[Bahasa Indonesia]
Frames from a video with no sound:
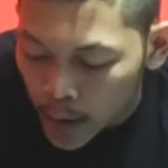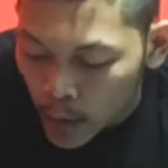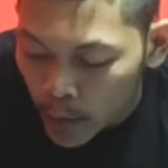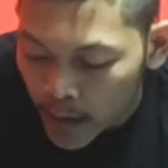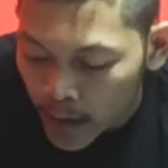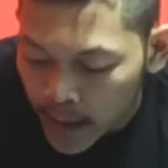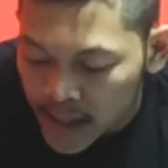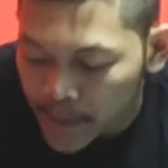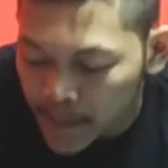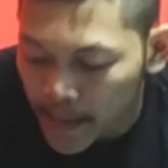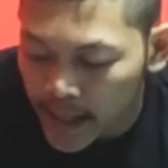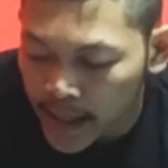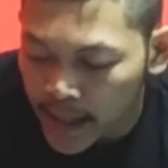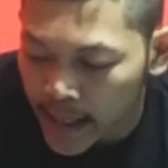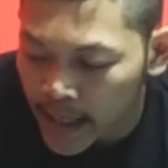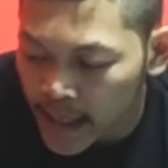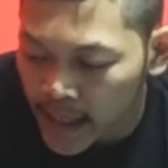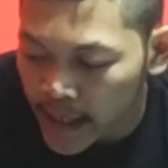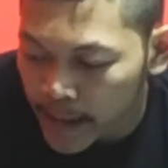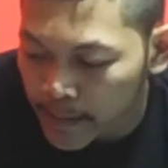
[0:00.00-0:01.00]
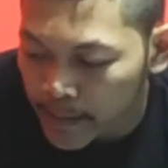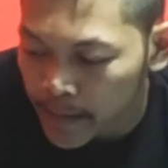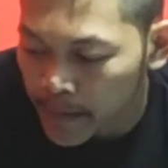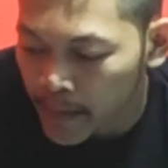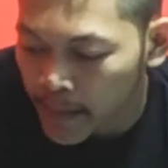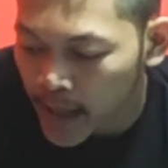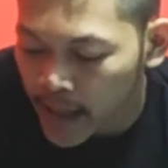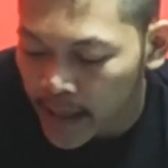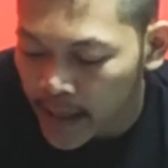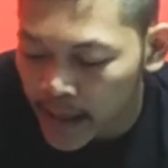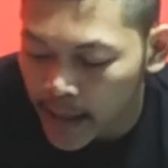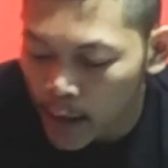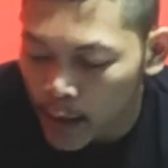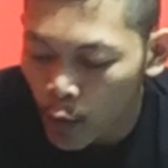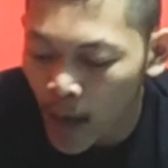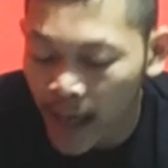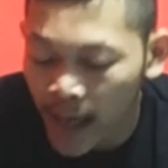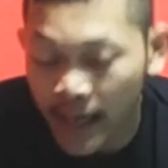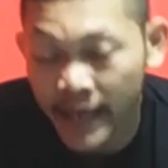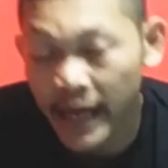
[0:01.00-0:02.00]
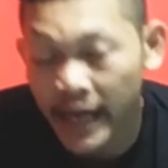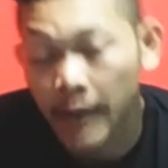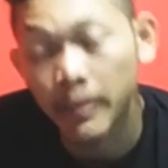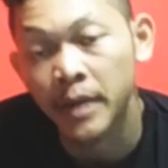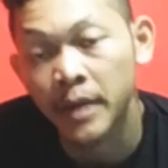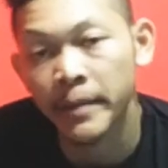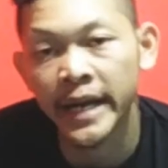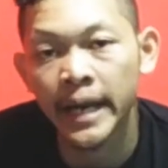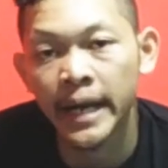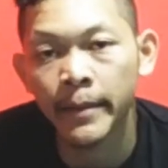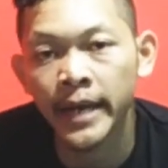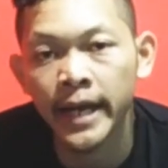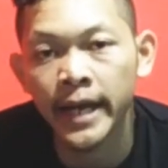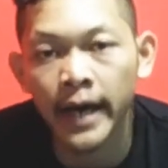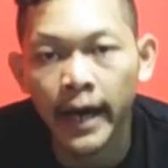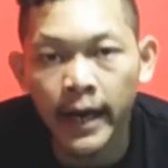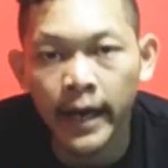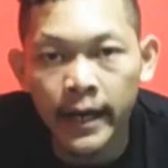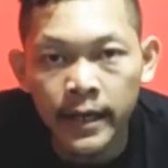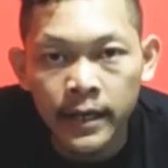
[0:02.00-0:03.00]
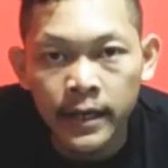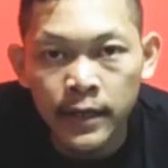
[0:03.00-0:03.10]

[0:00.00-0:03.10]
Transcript: ular seperti ini memiliki warna yang berbeda-beda